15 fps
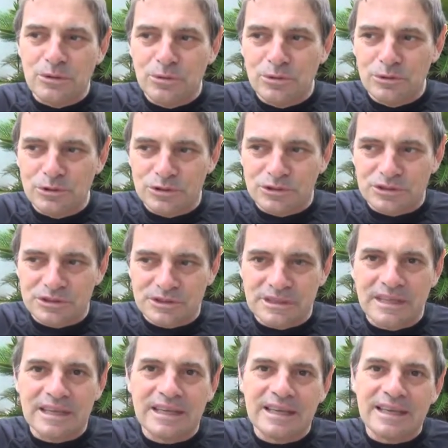algunos
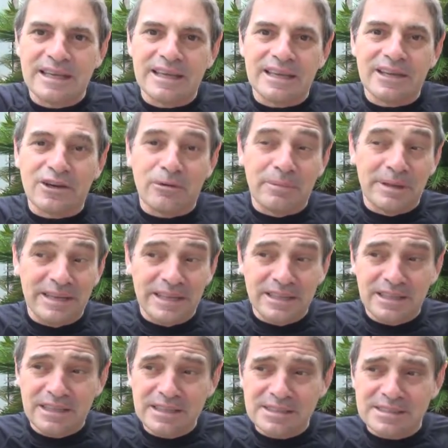eh,
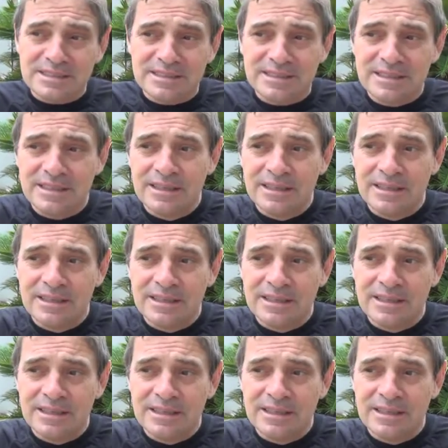inconvenientes,